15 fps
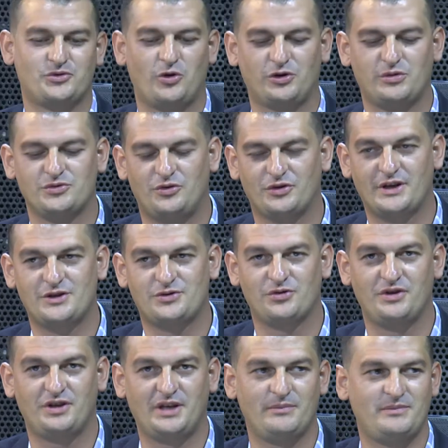olduğumuz
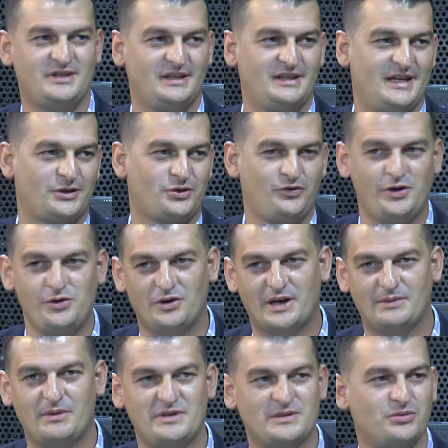organizasyonlarda bize direkt güveniyorlar
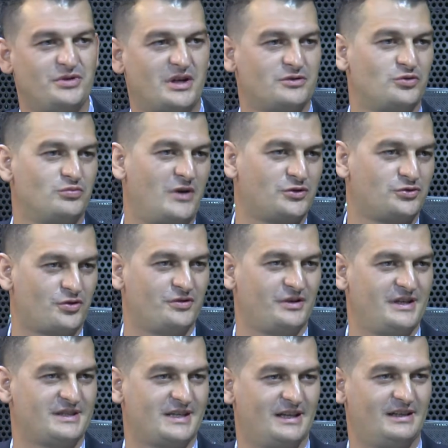ama biz bunları sunmak
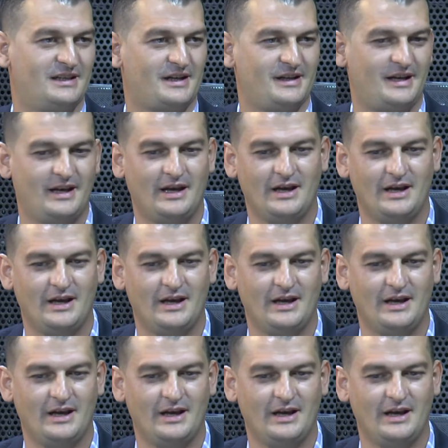zorundayız kendilerine.